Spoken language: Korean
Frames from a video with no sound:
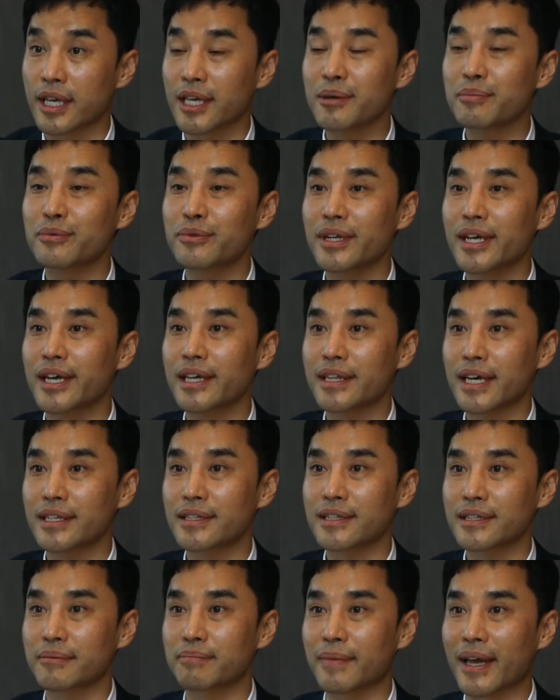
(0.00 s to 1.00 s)
이분의
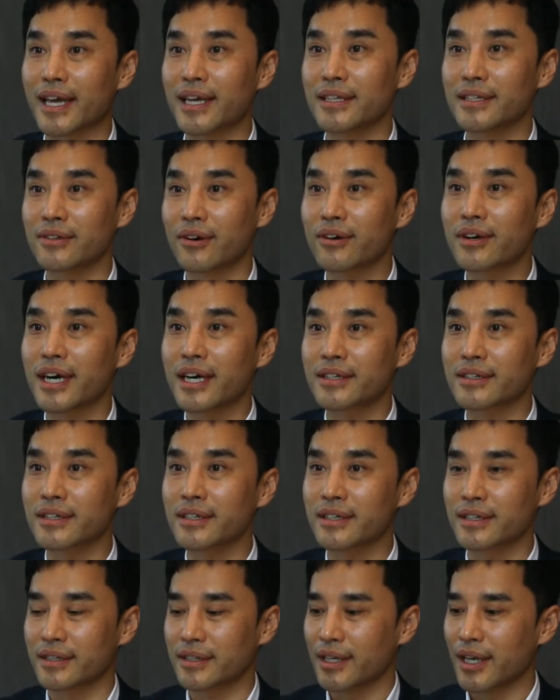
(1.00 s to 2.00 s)
사실은 메인
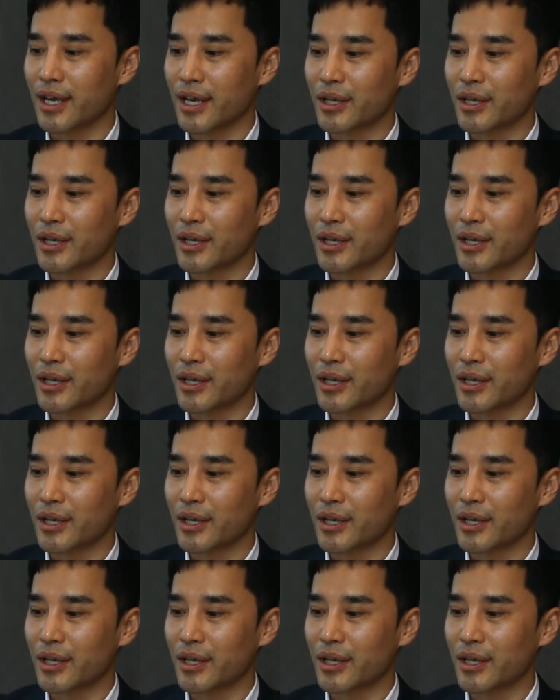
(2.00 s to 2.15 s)
역할은